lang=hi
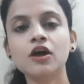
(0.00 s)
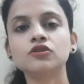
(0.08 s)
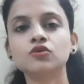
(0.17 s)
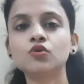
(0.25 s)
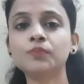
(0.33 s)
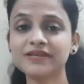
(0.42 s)

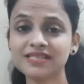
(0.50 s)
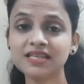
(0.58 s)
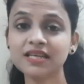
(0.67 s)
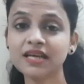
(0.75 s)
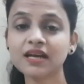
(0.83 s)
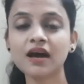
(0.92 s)
तो पसीने
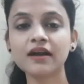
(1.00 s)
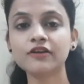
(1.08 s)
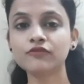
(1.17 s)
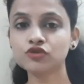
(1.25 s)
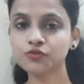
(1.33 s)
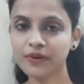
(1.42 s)
के कारण
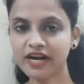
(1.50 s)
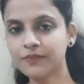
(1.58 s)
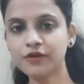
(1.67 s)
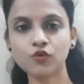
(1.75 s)
वो स्प्रेड भी